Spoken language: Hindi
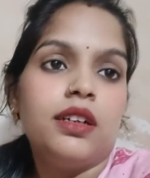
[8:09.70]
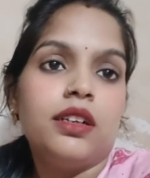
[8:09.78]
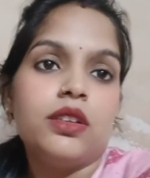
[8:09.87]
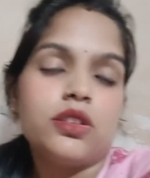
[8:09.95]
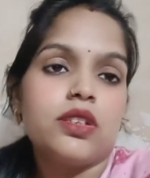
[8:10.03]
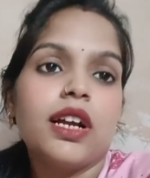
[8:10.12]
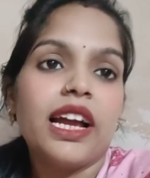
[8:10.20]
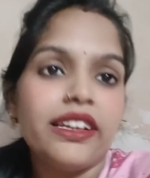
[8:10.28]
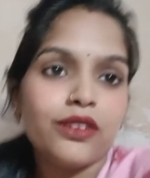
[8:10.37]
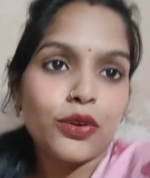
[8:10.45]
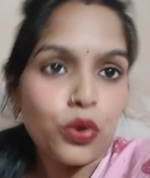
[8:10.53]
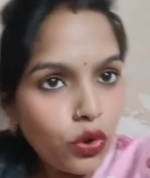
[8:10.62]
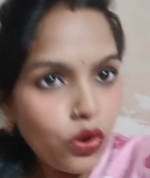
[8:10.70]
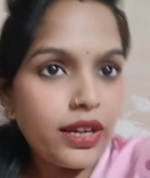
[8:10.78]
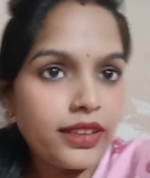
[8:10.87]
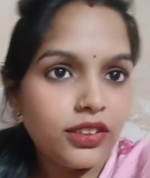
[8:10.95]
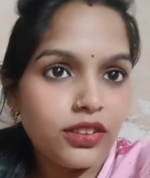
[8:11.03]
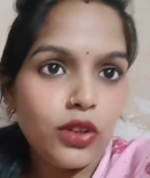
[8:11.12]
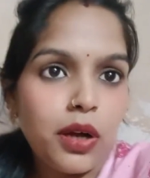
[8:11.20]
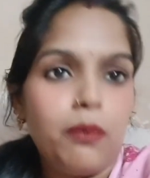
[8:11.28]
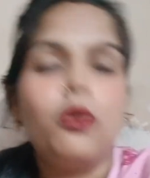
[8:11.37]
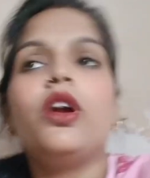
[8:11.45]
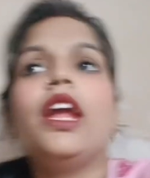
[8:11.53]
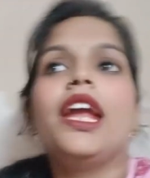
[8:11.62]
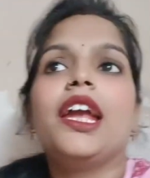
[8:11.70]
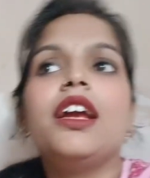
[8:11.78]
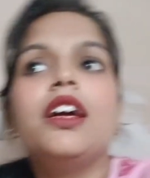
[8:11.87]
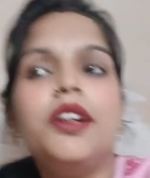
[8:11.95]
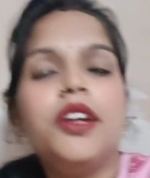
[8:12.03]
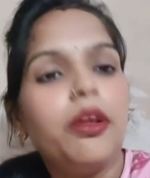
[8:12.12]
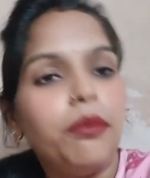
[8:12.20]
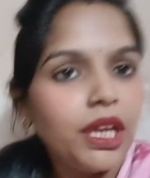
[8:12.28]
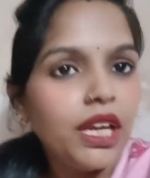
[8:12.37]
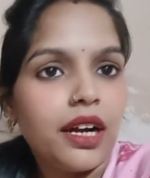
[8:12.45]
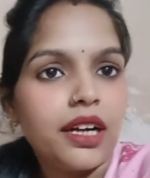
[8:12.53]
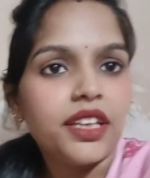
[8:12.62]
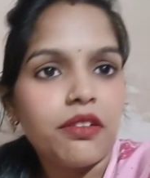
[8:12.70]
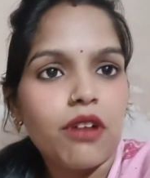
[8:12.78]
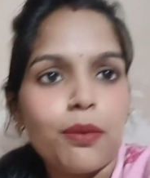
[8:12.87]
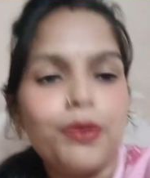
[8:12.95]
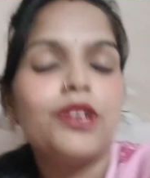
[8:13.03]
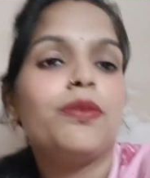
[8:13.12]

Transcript: सो गाइज गुरुद्वारे से तो हम लोग एक घंटे में ही आ गए थे वापस